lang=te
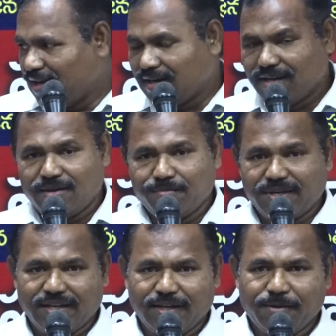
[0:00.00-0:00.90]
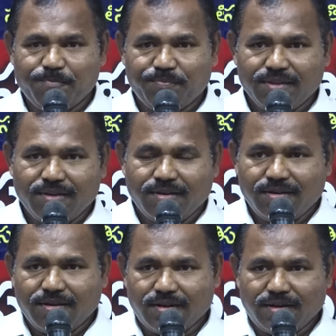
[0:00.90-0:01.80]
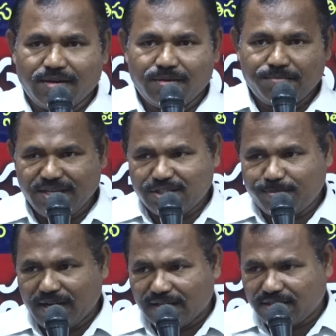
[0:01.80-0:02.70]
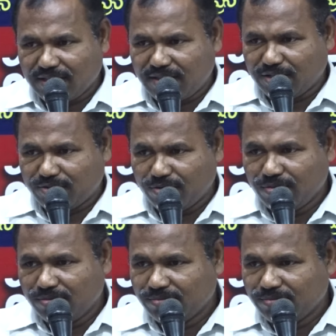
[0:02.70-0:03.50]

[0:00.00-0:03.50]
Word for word: అక్కడ మరి బిఎస్పి రాష్ట్ర అధ్యక్షులు